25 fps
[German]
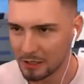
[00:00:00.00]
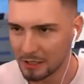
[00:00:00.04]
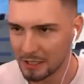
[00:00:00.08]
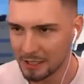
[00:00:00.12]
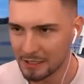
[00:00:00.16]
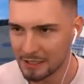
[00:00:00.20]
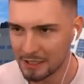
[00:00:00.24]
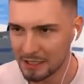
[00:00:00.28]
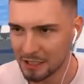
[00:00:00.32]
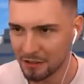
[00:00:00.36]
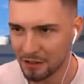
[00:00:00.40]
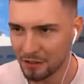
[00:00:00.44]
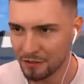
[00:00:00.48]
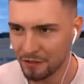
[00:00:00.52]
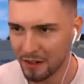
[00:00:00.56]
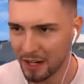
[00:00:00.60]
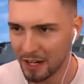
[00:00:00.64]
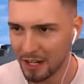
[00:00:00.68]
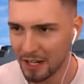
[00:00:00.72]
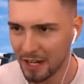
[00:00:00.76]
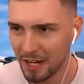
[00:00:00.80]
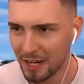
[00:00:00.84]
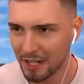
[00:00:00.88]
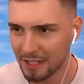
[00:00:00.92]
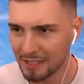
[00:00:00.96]
die sind auf jeden Fall
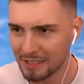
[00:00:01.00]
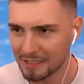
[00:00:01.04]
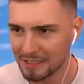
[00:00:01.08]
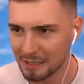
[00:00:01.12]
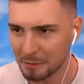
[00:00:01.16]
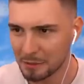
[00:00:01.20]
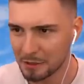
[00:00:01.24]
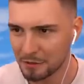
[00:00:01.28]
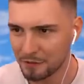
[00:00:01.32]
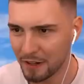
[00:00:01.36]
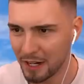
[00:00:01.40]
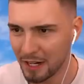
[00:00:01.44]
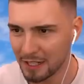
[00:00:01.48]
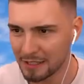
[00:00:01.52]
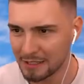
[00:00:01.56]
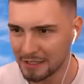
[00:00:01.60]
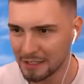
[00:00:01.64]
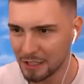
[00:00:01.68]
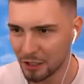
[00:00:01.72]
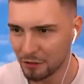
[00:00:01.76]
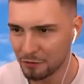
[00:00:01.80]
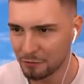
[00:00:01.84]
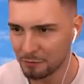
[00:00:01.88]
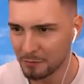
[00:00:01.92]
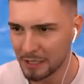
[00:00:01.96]
alle angesammelt, warten
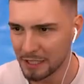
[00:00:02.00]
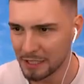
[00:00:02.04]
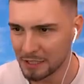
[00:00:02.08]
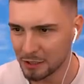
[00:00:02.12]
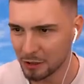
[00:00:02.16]
hier auf mich.